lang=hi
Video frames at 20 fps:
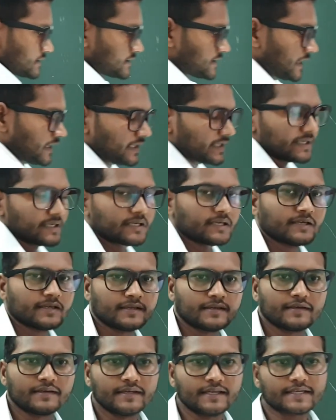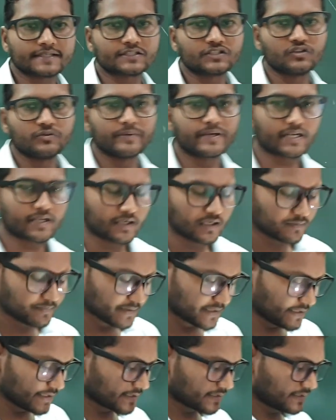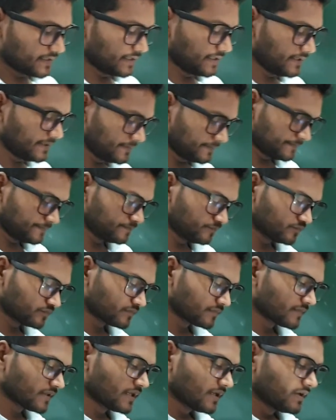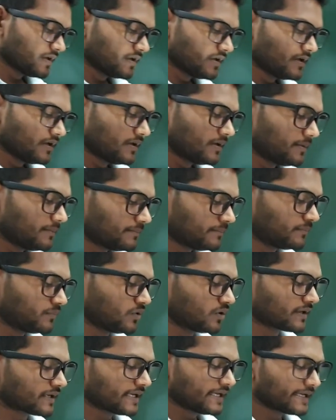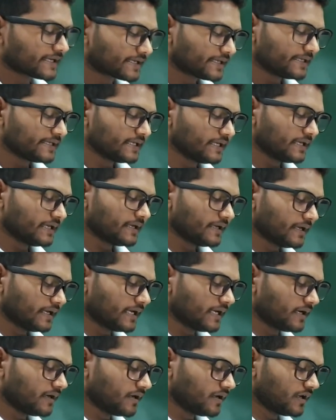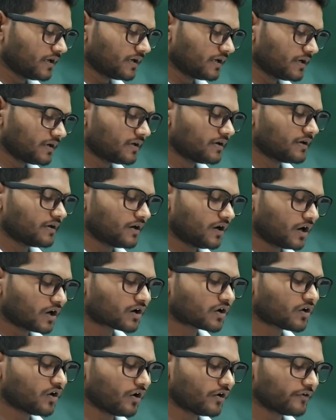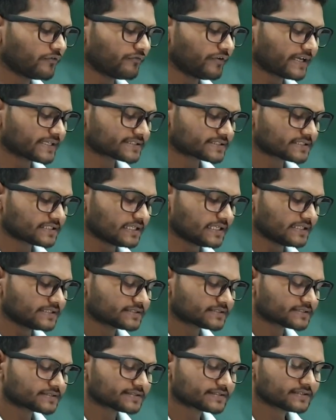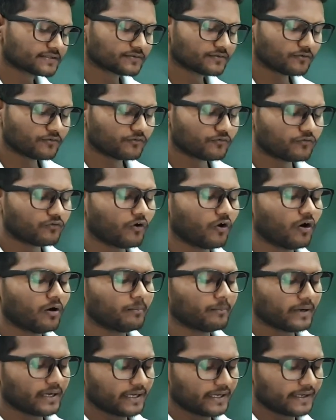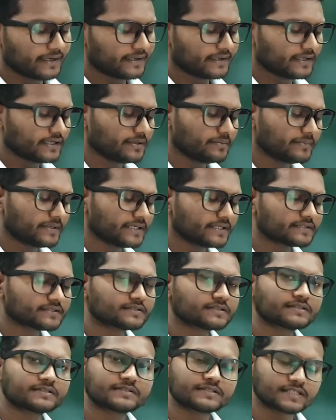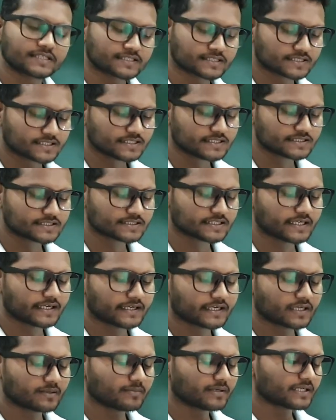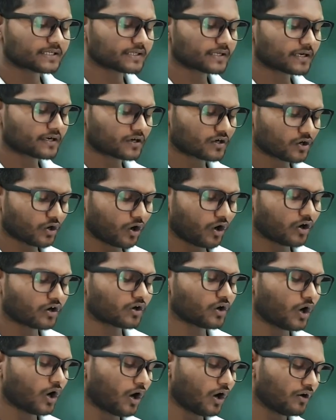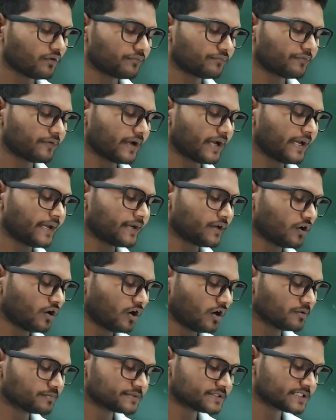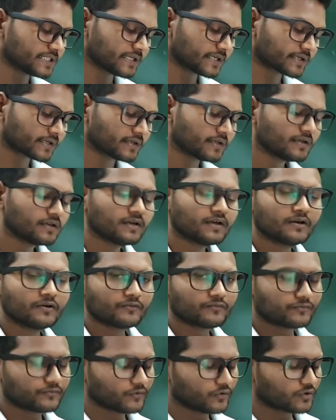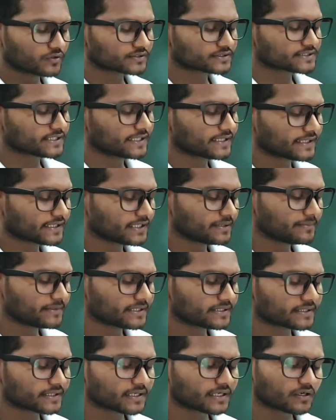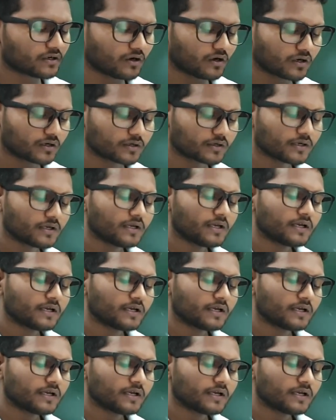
चलिए नेक्स्ट न्यूमेरिकल अपन देखते हैं बोल रहा है कि अ कॉन्वेक्स लेंस form an image 16 centimeter long of an object 4 centimeter long